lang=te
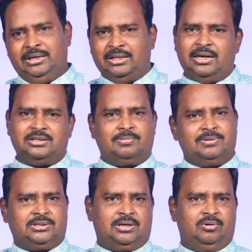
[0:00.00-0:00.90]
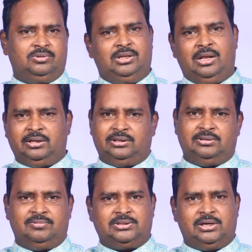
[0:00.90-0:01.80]
ఏదైనా సమస్య కావచ్చు అది ఆర్థిక
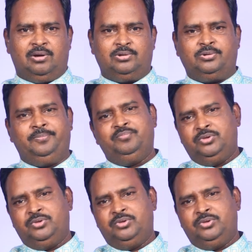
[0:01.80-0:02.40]
సమస్యలు కావచ్చు